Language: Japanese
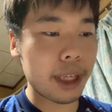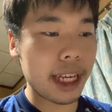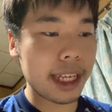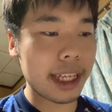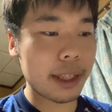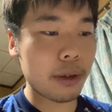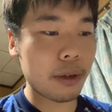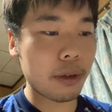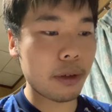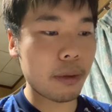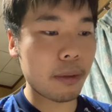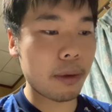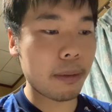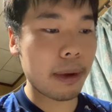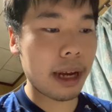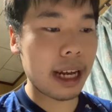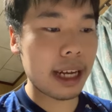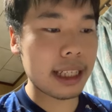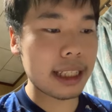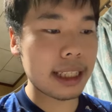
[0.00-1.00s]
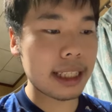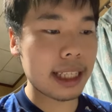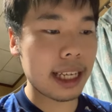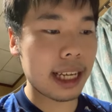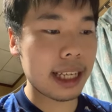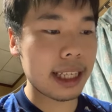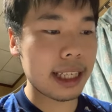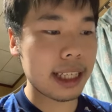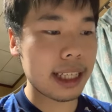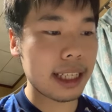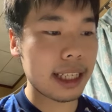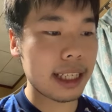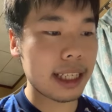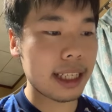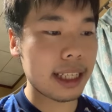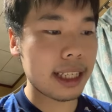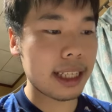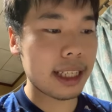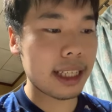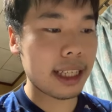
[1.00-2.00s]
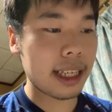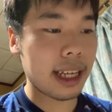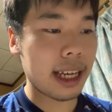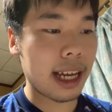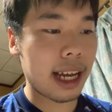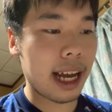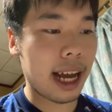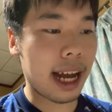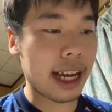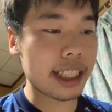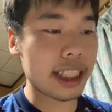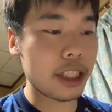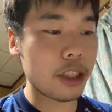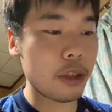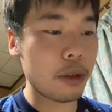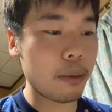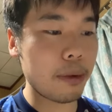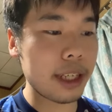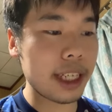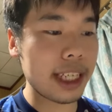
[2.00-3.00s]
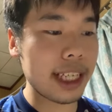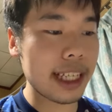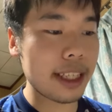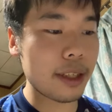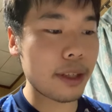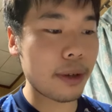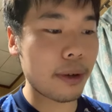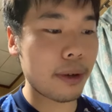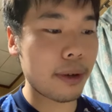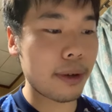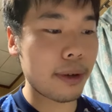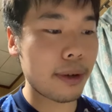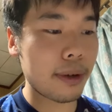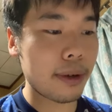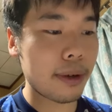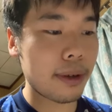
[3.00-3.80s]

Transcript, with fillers: 産どころも満載。足湯もいいですよ。